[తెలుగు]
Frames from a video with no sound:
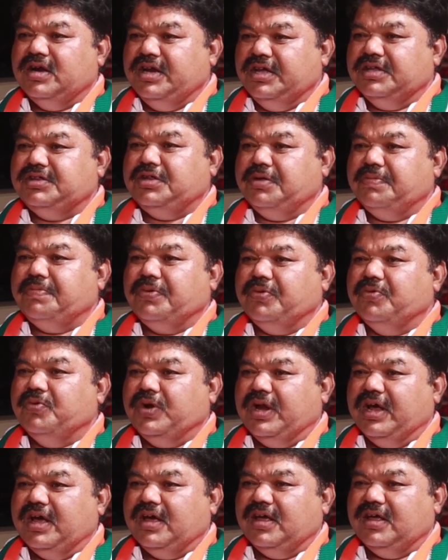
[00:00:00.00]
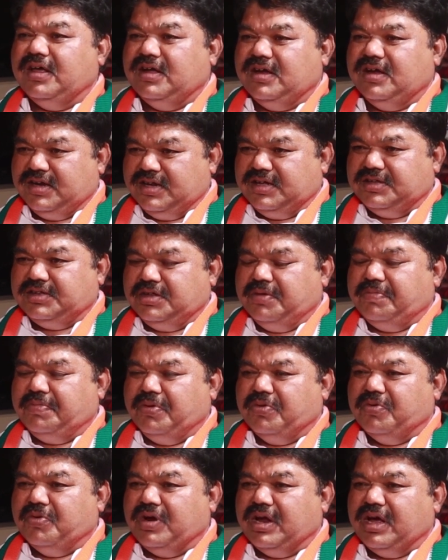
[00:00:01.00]
డీసీపీ ఉండే
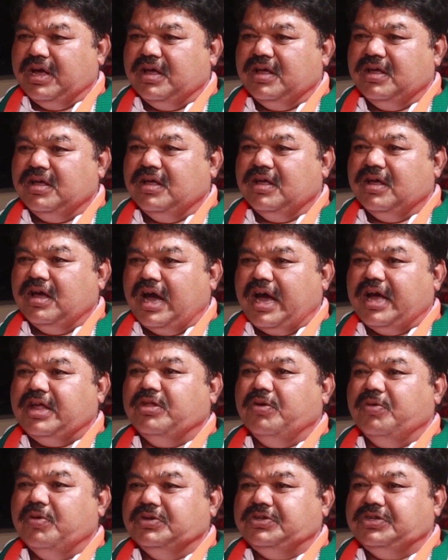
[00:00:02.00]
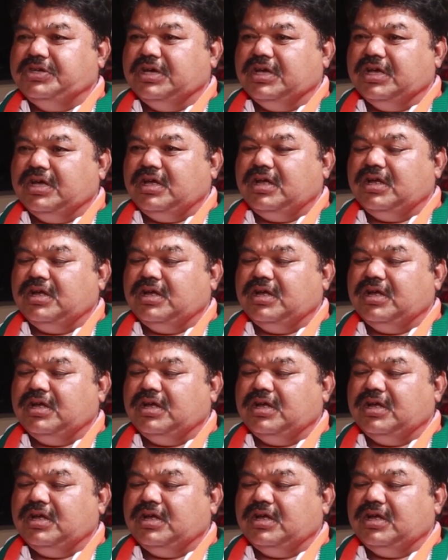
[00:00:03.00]
డీసీపీ ఉండే ఆయన వచ్చి